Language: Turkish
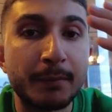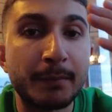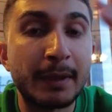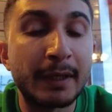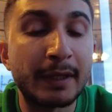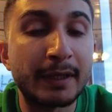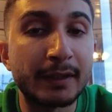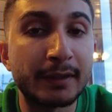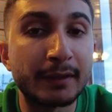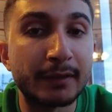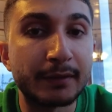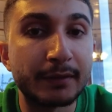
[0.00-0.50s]

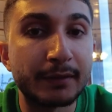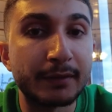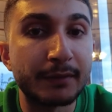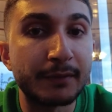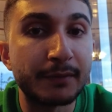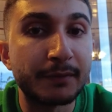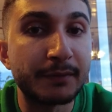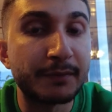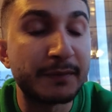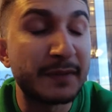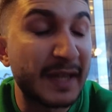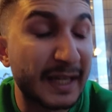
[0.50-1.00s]
Bakın
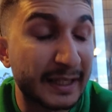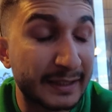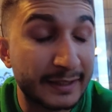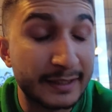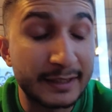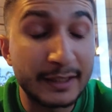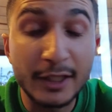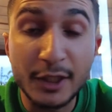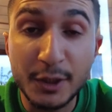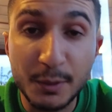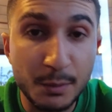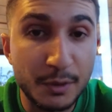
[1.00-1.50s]

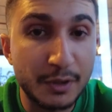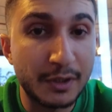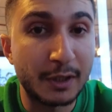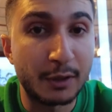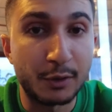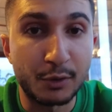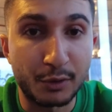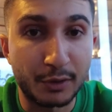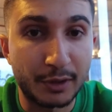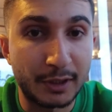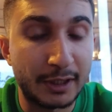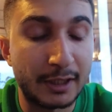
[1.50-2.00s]
fiyatında hiçbir
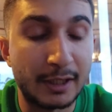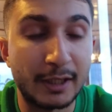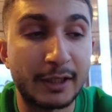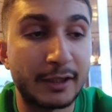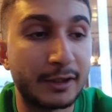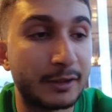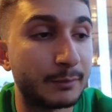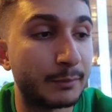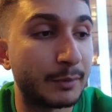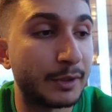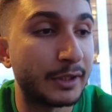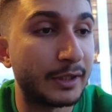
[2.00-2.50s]
şey yok
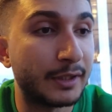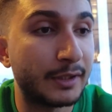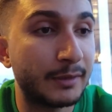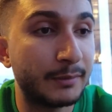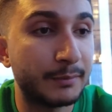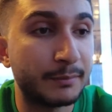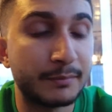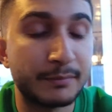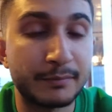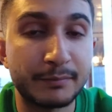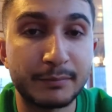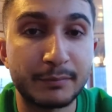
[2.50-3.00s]
inanın bana.
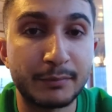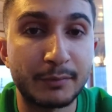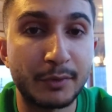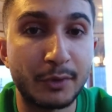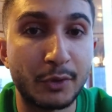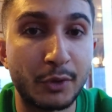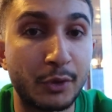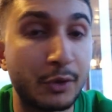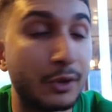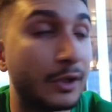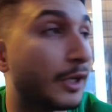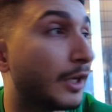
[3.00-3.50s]

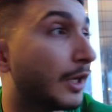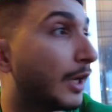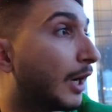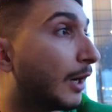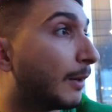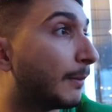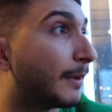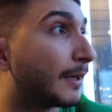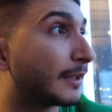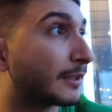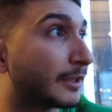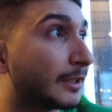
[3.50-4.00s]
Öyle
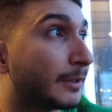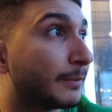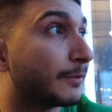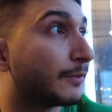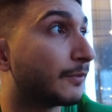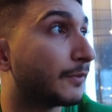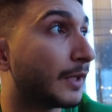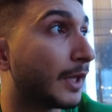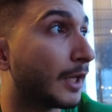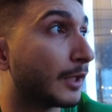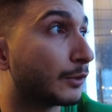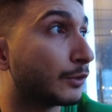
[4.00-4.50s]
abartılı bir
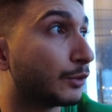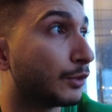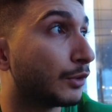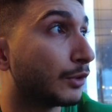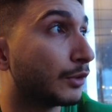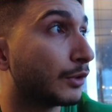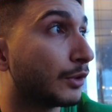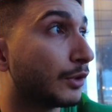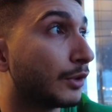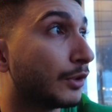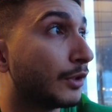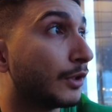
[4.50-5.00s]
fiyat
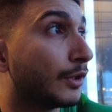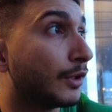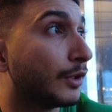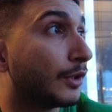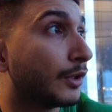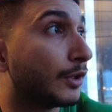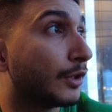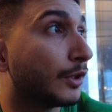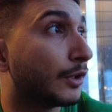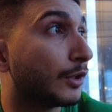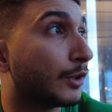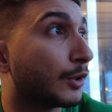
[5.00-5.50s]
yok.
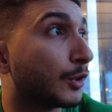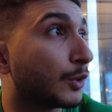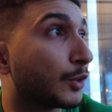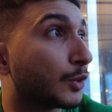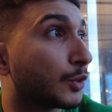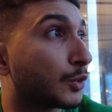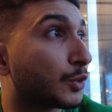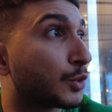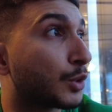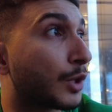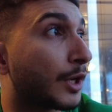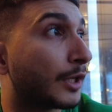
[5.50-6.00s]

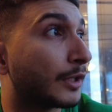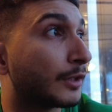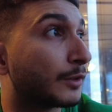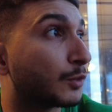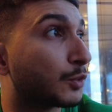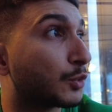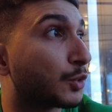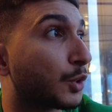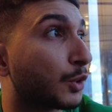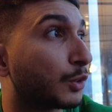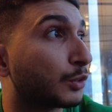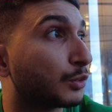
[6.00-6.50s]
Şu an
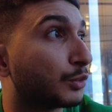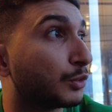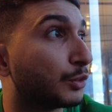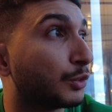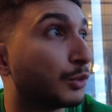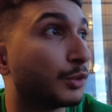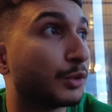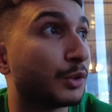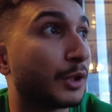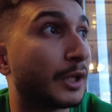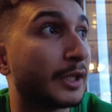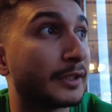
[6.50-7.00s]
çok
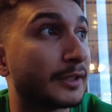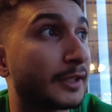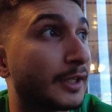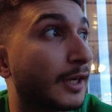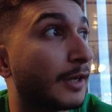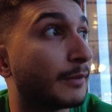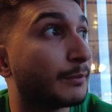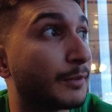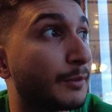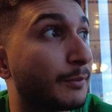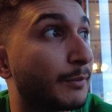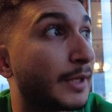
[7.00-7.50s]

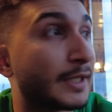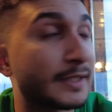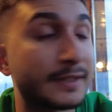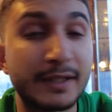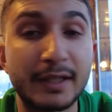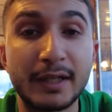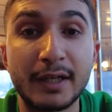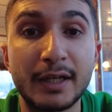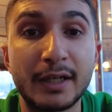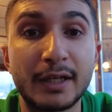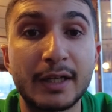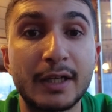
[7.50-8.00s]
duygulandıran bir
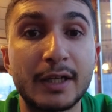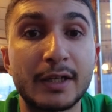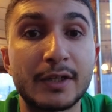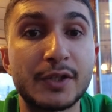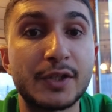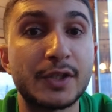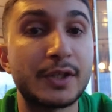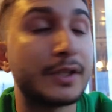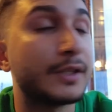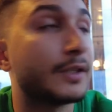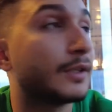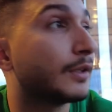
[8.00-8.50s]
manzaraya
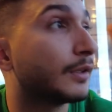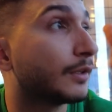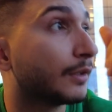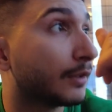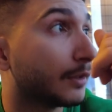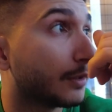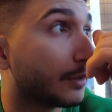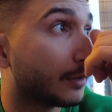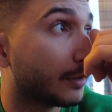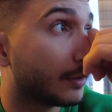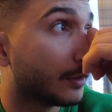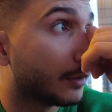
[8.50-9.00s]
karşı
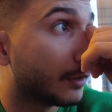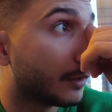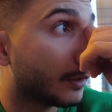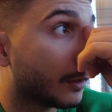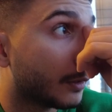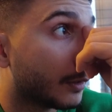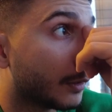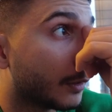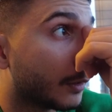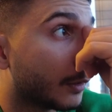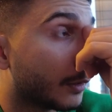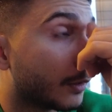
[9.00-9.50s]

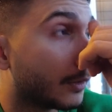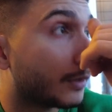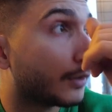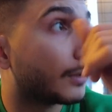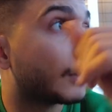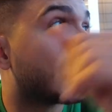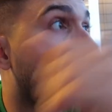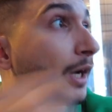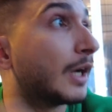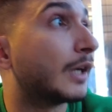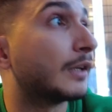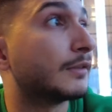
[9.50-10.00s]

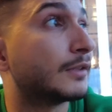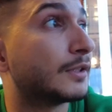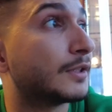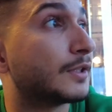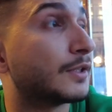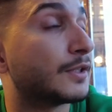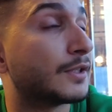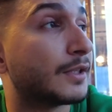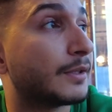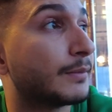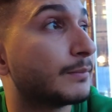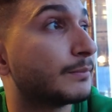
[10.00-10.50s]
kahve
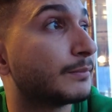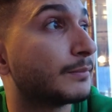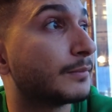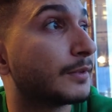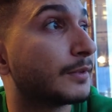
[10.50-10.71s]
içeceğim.